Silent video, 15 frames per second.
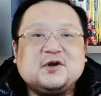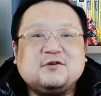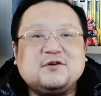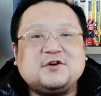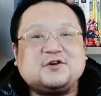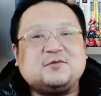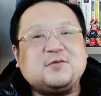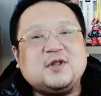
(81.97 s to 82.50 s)

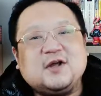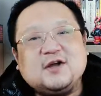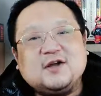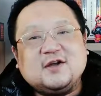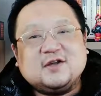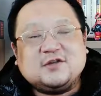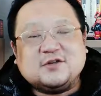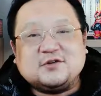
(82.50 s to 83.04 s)
为什么呢？
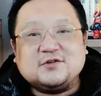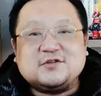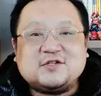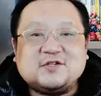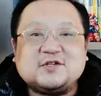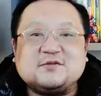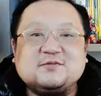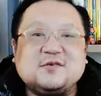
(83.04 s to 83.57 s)
游
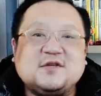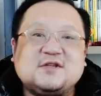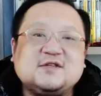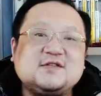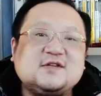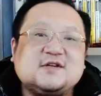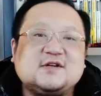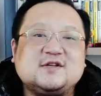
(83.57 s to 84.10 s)
戏的名
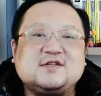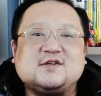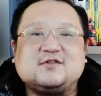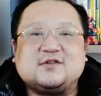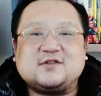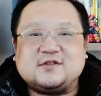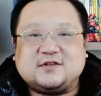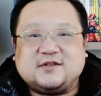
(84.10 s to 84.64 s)
字叫
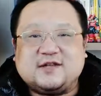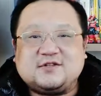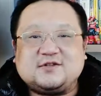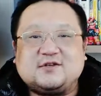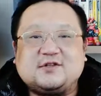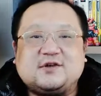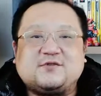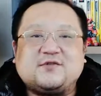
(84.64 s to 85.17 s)
做《The
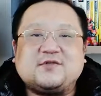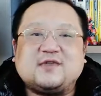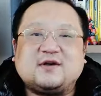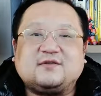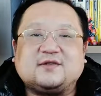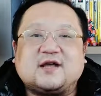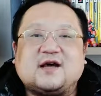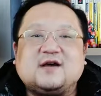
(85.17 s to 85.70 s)
Legend of
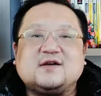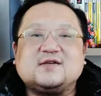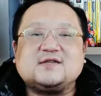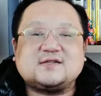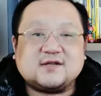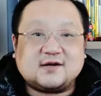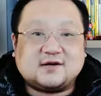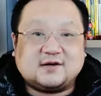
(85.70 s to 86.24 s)
Zelda》（
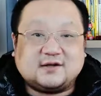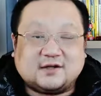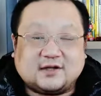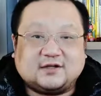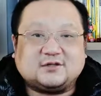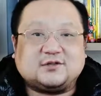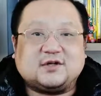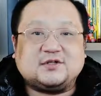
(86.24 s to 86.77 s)
塞尔
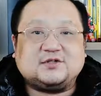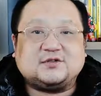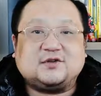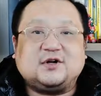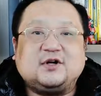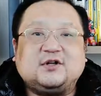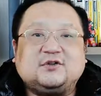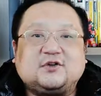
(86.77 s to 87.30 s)
达传
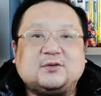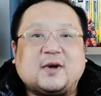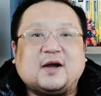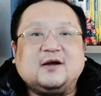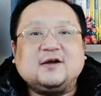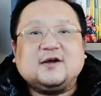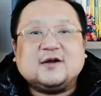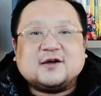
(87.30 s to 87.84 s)
说），对
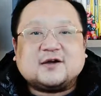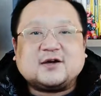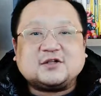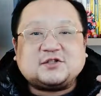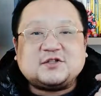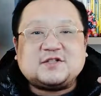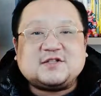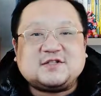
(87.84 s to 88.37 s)
吧？可
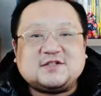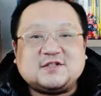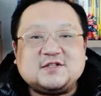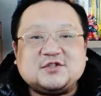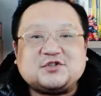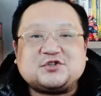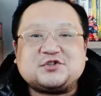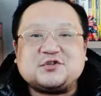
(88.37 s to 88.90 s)
是其
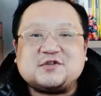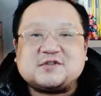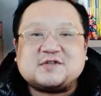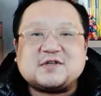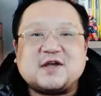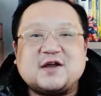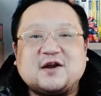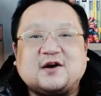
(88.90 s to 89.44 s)
实
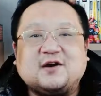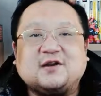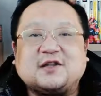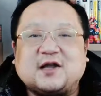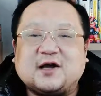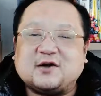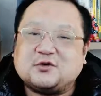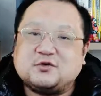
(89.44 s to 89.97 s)
塞尔
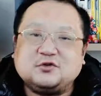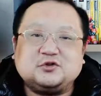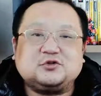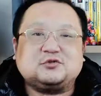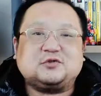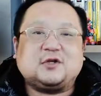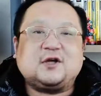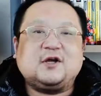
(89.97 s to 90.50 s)
达公
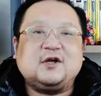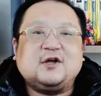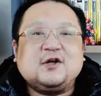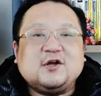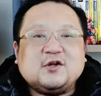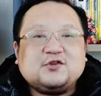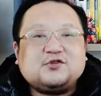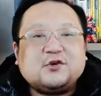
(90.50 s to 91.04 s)
主呢，
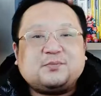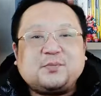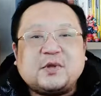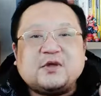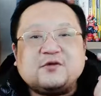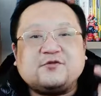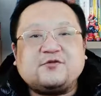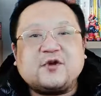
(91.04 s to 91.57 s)
却
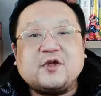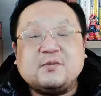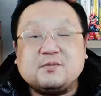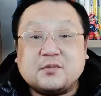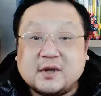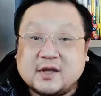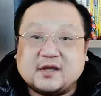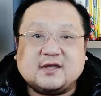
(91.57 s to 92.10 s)
并非
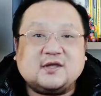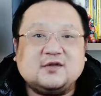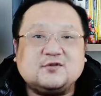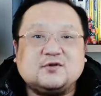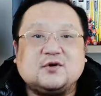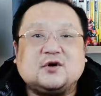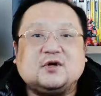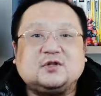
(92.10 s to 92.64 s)
每一
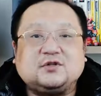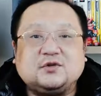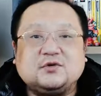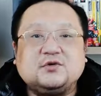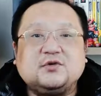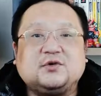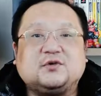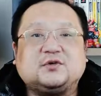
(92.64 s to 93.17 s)
座
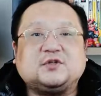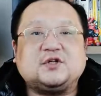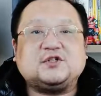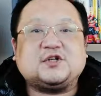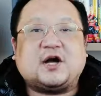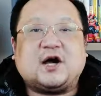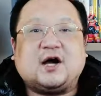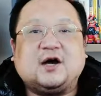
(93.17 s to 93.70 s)
都有登
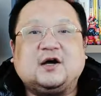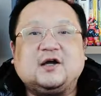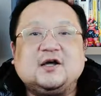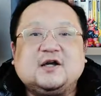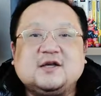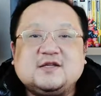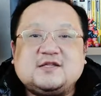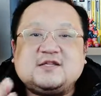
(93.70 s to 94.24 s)
场。
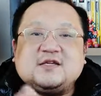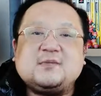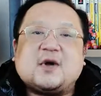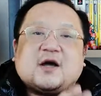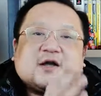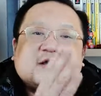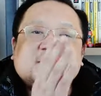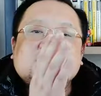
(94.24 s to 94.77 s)
起
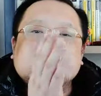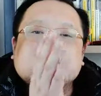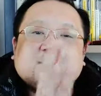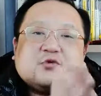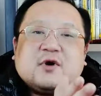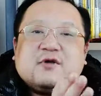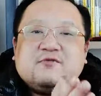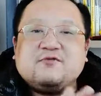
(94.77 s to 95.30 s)
码根据
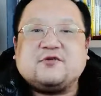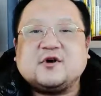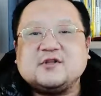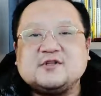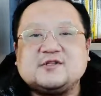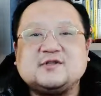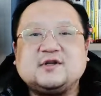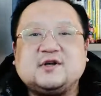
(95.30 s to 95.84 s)
官
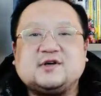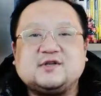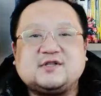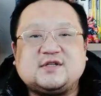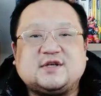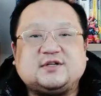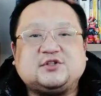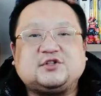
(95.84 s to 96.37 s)
方资料
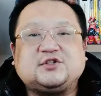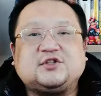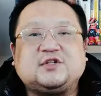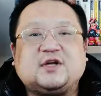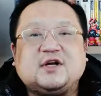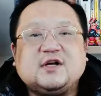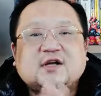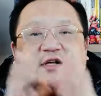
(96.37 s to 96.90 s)
显示
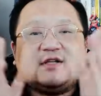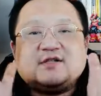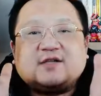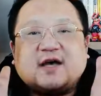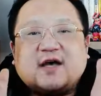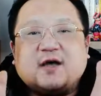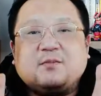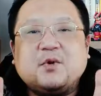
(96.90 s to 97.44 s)
呢，
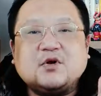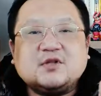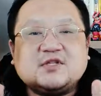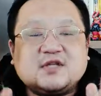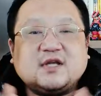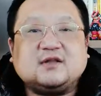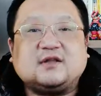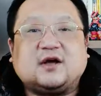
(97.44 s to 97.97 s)
在梦
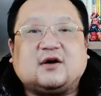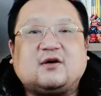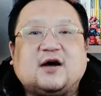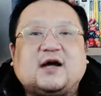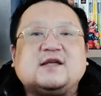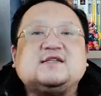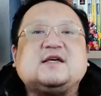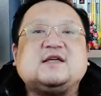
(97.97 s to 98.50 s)
见岛
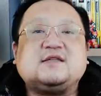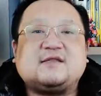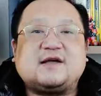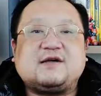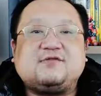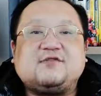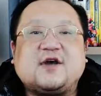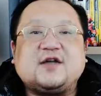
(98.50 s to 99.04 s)
啊（现
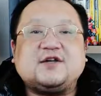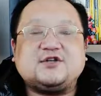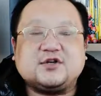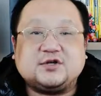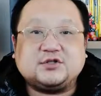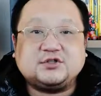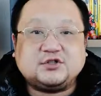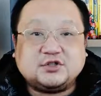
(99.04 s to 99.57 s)
在翻译
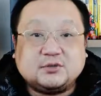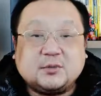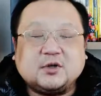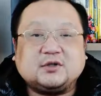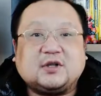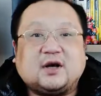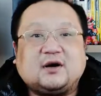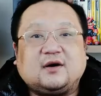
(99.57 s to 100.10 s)
成织
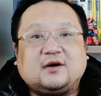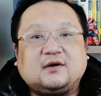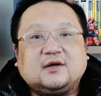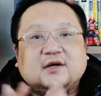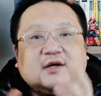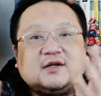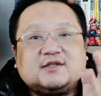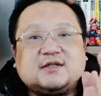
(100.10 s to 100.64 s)
梦
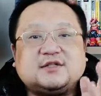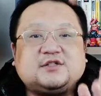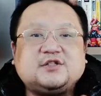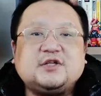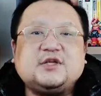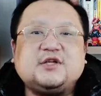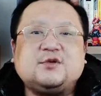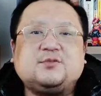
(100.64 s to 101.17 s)
岛），在
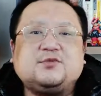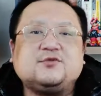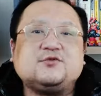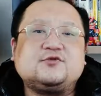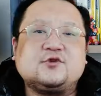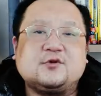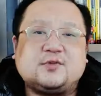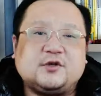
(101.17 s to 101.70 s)
这一部
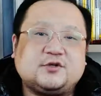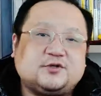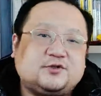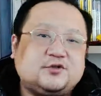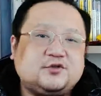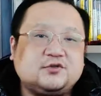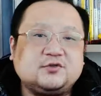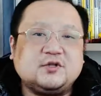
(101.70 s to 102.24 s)
作品
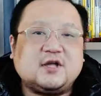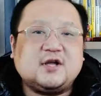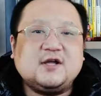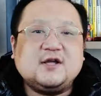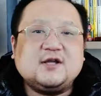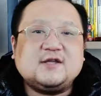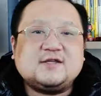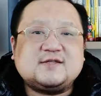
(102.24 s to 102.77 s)
之中呢，
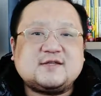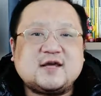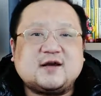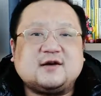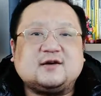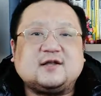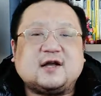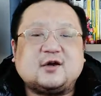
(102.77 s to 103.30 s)
塞
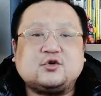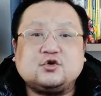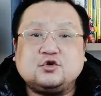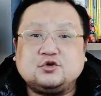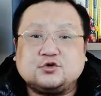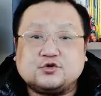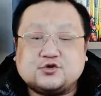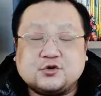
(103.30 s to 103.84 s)
尔达
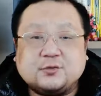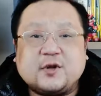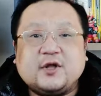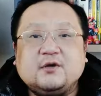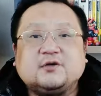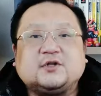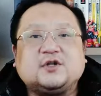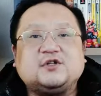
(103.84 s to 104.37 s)
公主就没
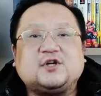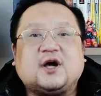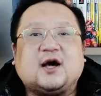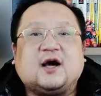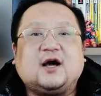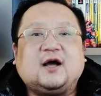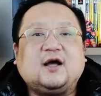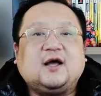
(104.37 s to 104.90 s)
有登
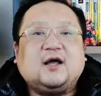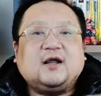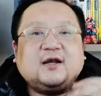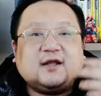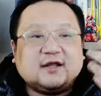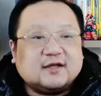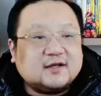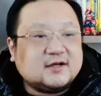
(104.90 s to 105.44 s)
场。
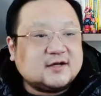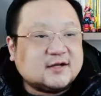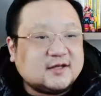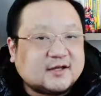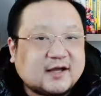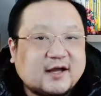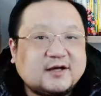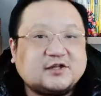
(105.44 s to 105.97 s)
林克
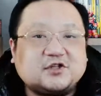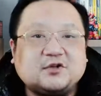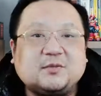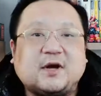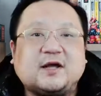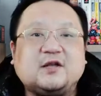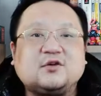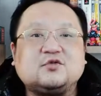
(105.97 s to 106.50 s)
一。开始
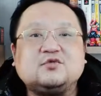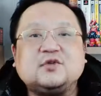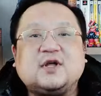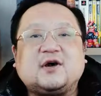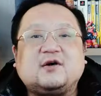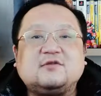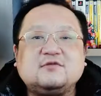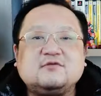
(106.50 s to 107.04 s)
把一姑
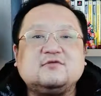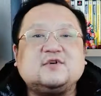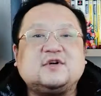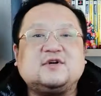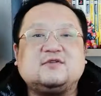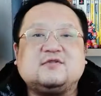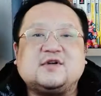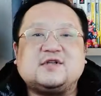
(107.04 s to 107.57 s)
娘误
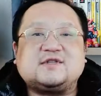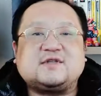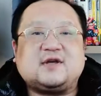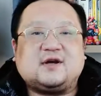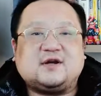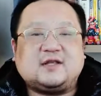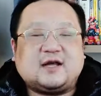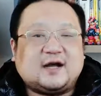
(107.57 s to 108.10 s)
认为塞
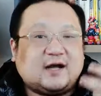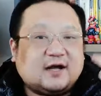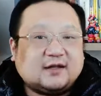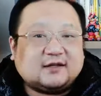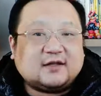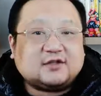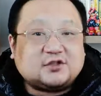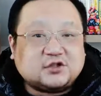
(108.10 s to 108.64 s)
尔
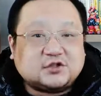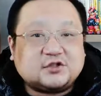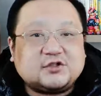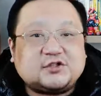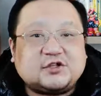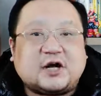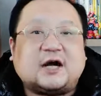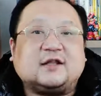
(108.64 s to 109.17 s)
达，但只是
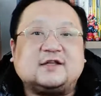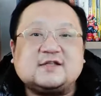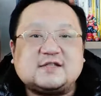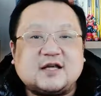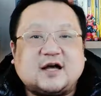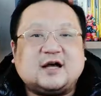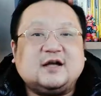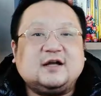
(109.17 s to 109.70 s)
长得
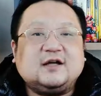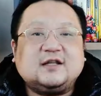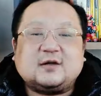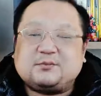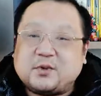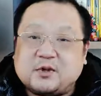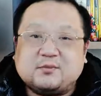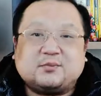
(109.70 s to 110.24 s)
像，她
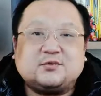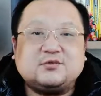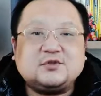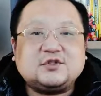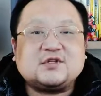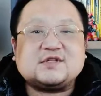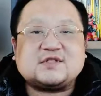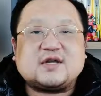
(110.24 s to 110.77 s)
并不
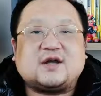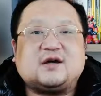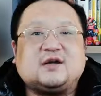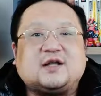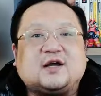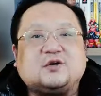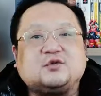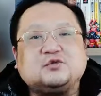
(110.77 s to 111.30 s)
是塞尔
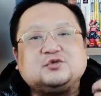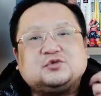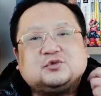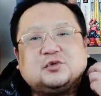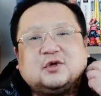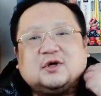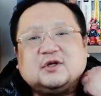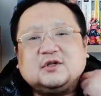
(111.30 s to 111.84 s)
达公
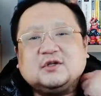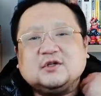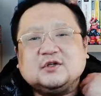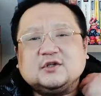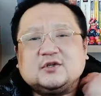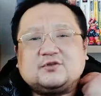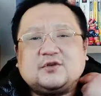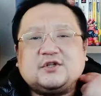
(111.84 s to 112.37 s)
主，
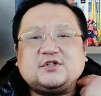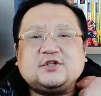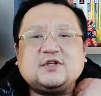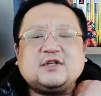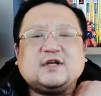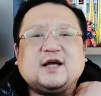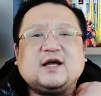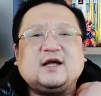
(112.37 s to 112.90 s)
所以这
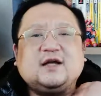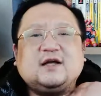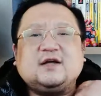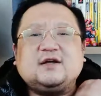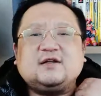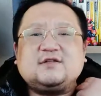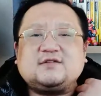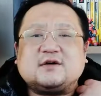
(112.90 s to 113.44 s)
你看
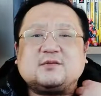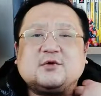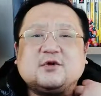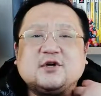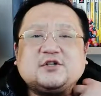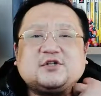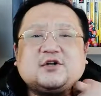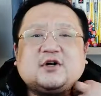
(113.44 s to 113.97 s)
怎么
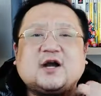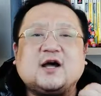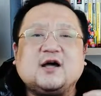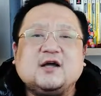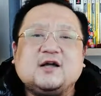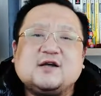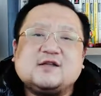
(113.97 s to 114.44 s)
回事啊？